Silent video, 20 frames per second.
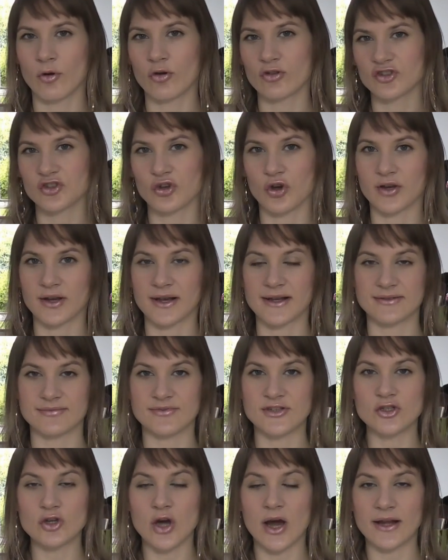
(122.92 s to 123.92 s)
poste euch als
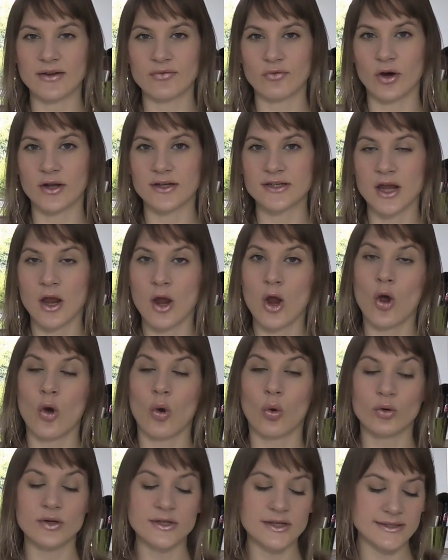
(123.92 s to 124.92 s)
Videoantwort
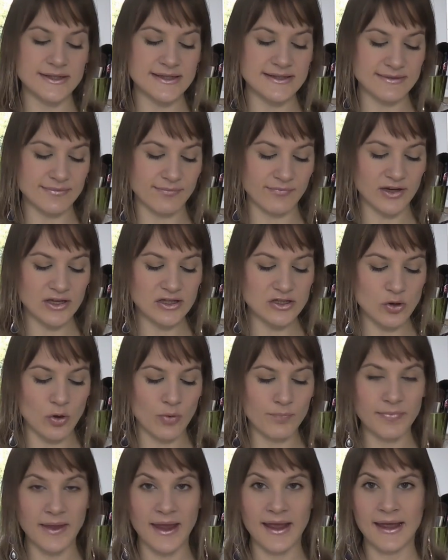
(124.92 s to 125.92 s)
unter diesem
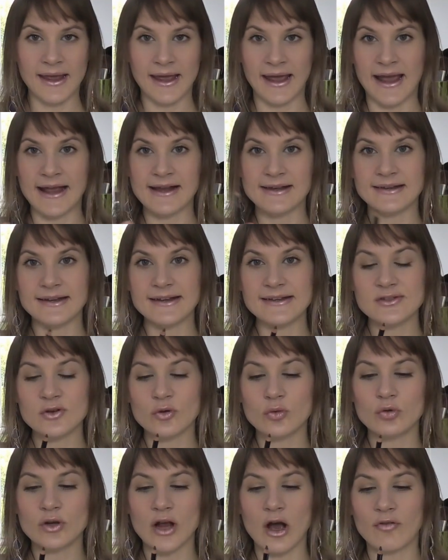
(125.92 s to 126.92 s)
Video. Hält nicht so
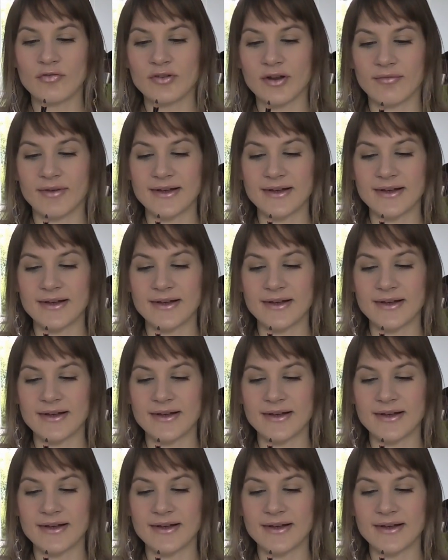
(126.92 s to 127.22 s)
gut auf der